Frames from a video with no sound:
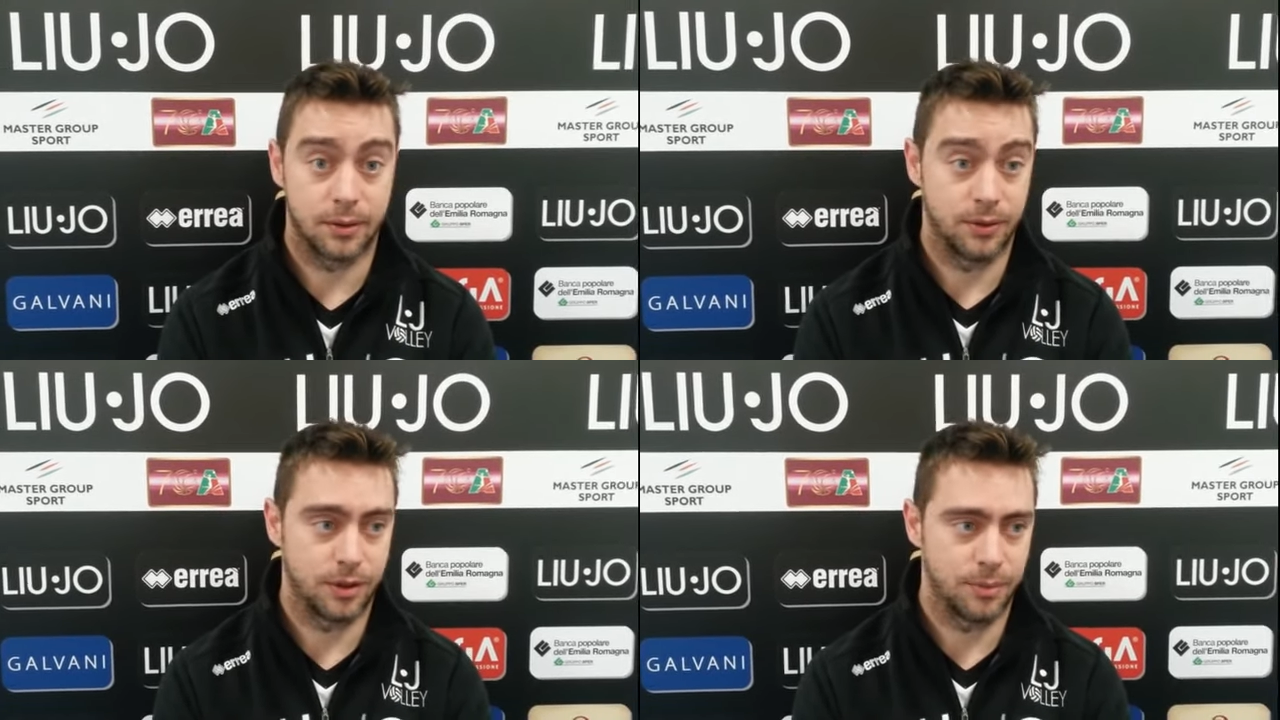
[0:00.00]

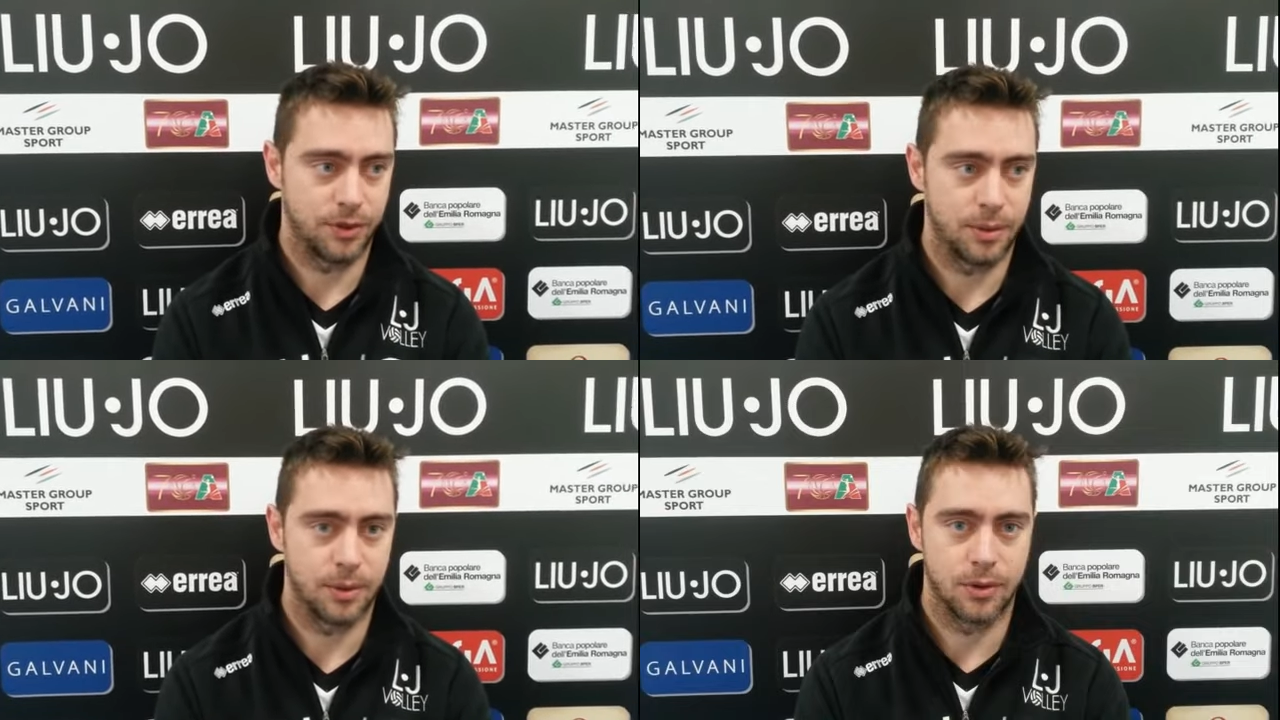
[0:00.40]
cosa che
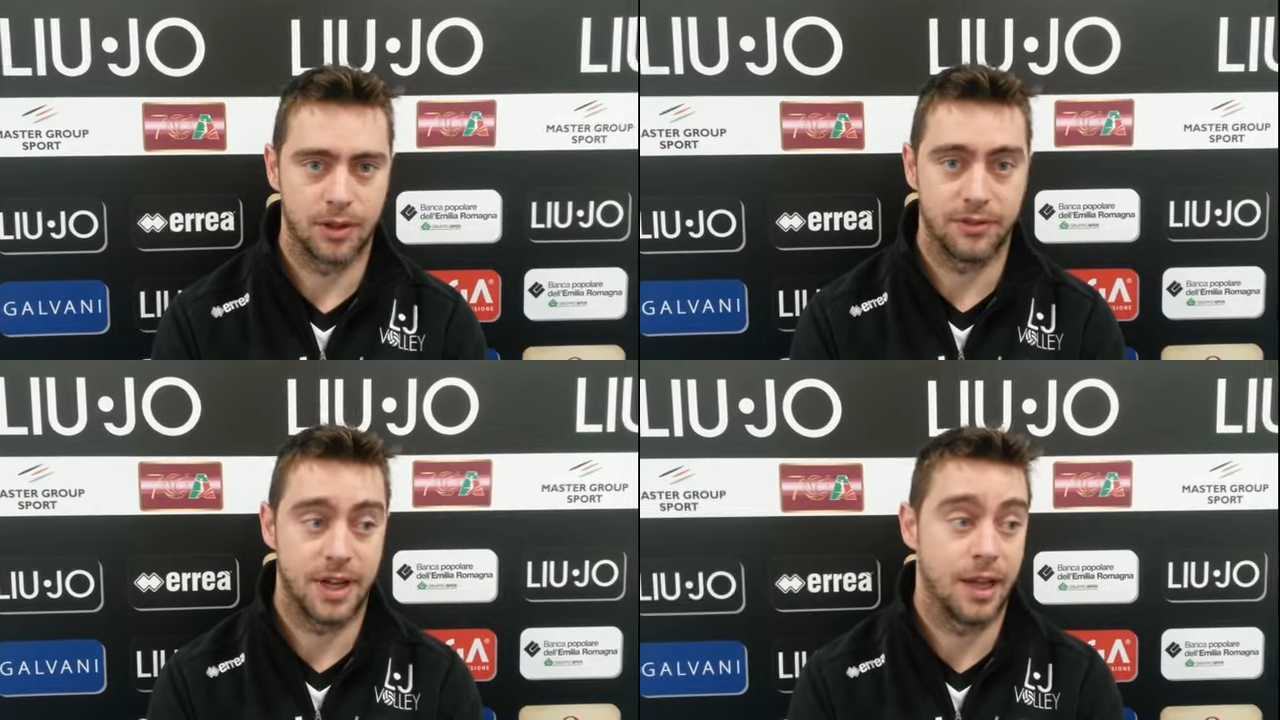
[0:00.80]
possiamo
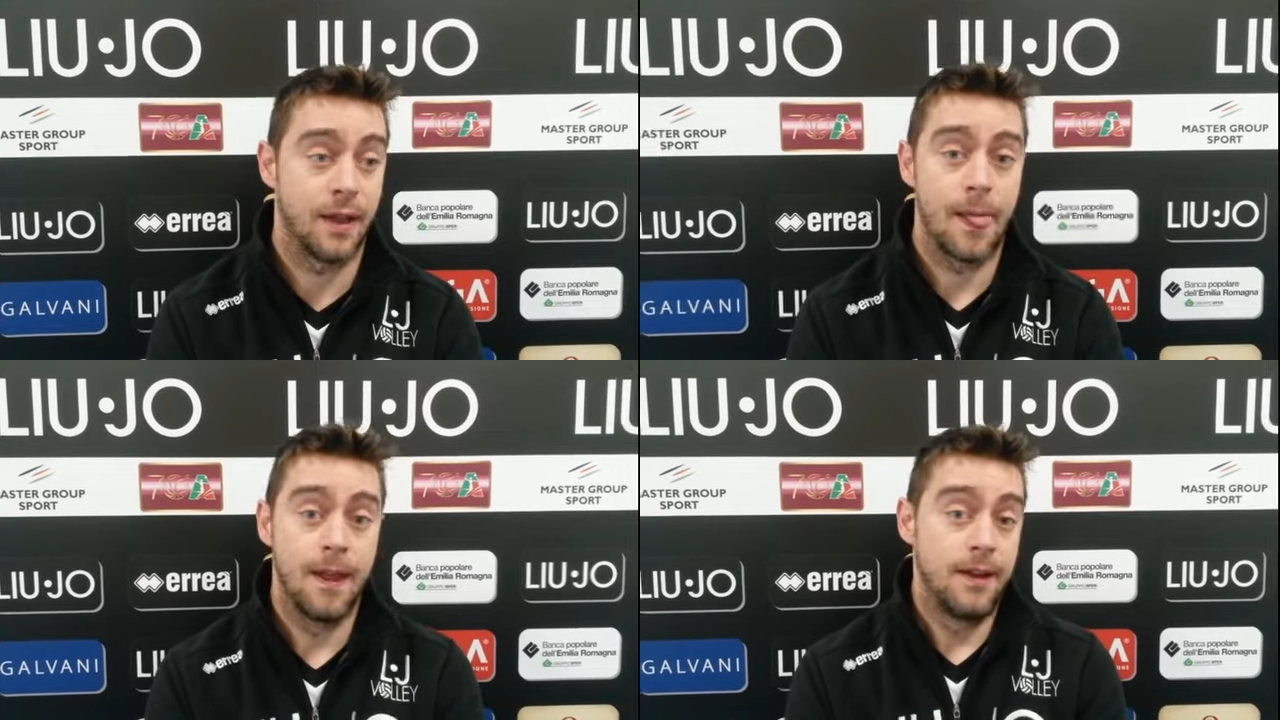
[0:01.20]
ancora
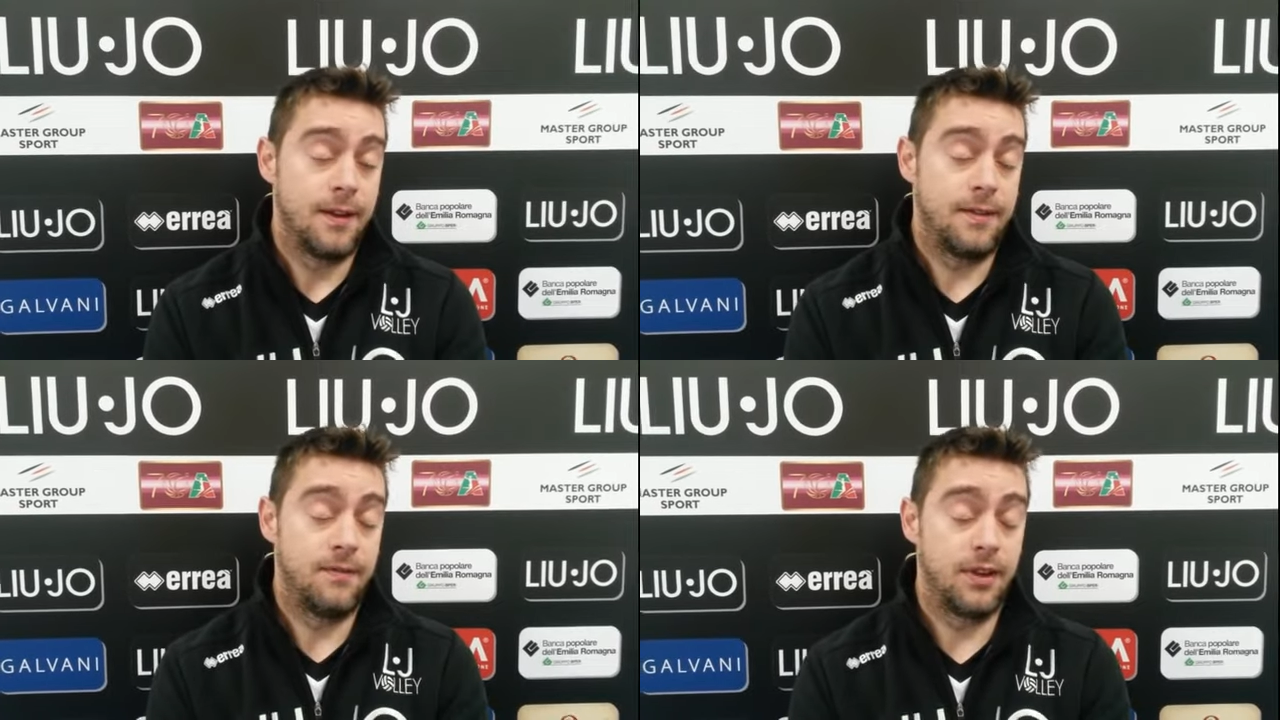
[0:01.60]
fare
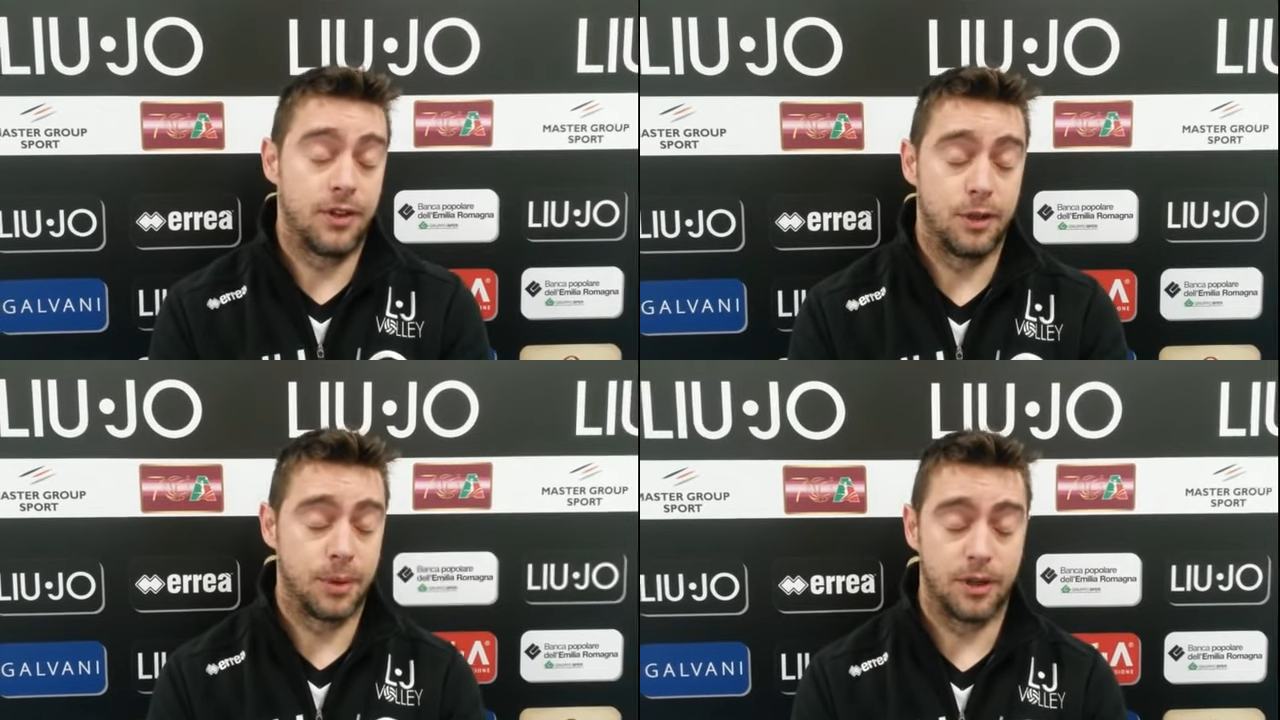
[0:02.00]
in
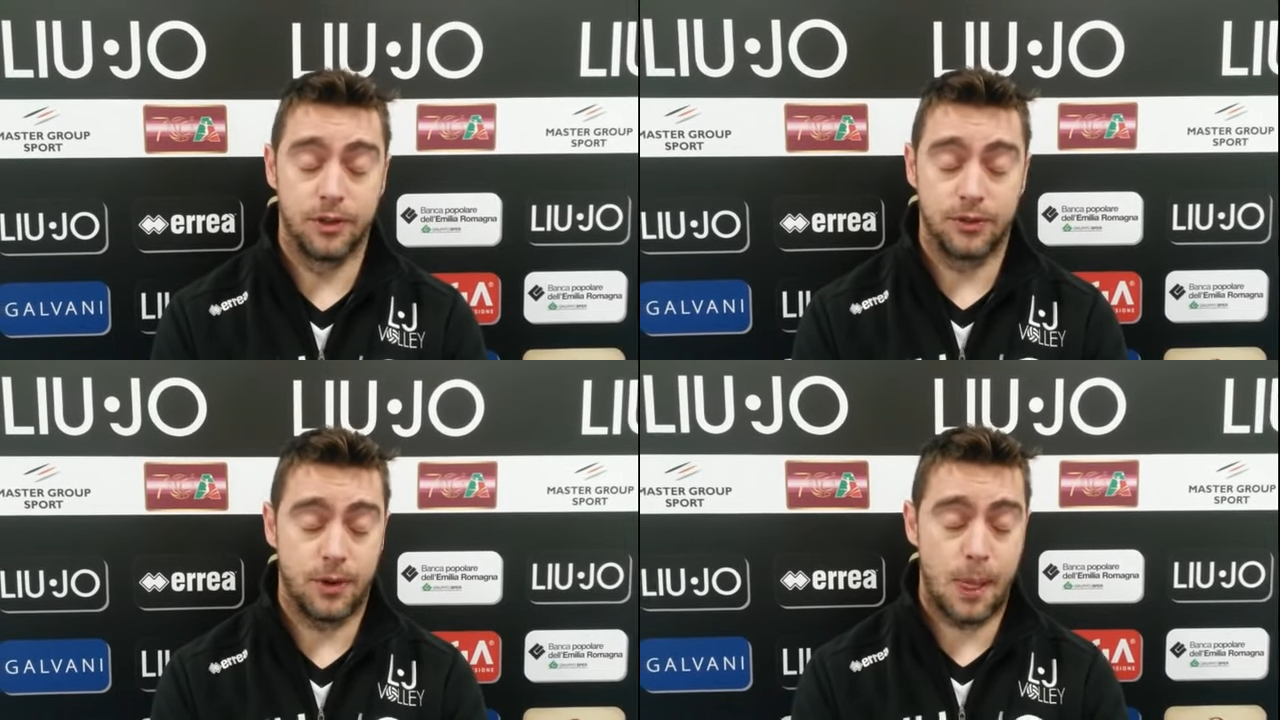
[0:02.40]
vista dei
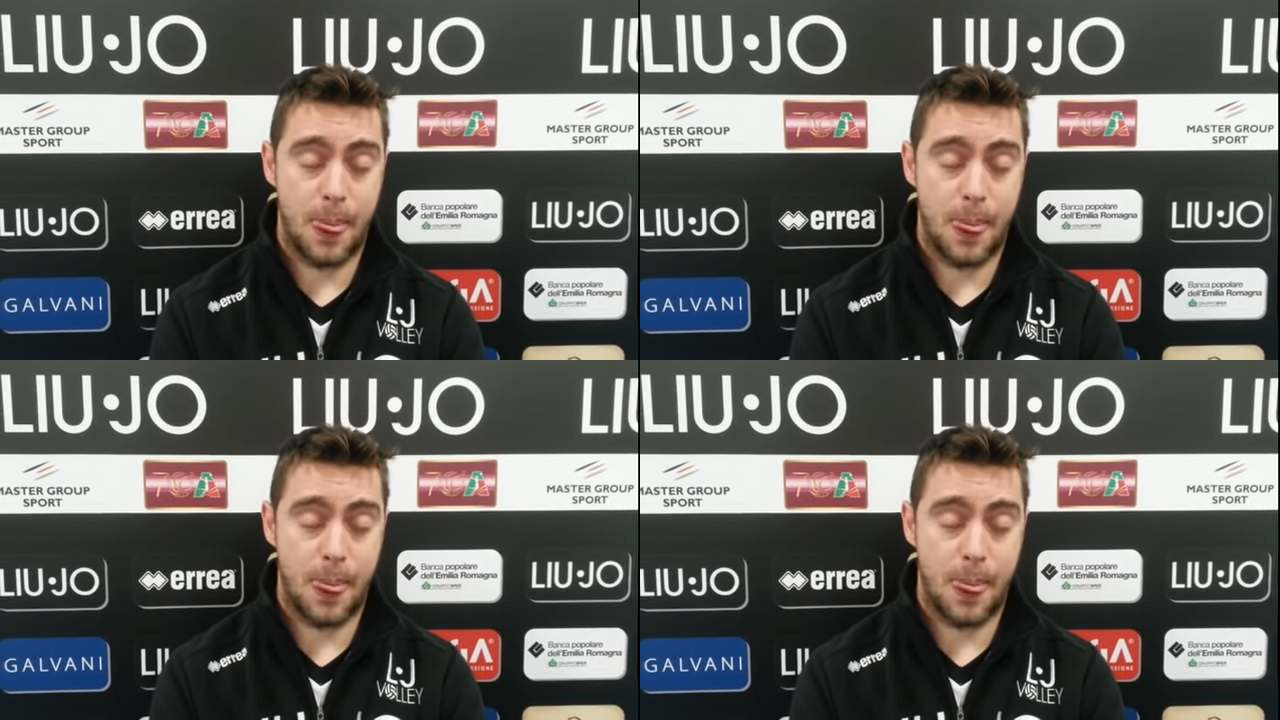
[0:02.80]
playoff.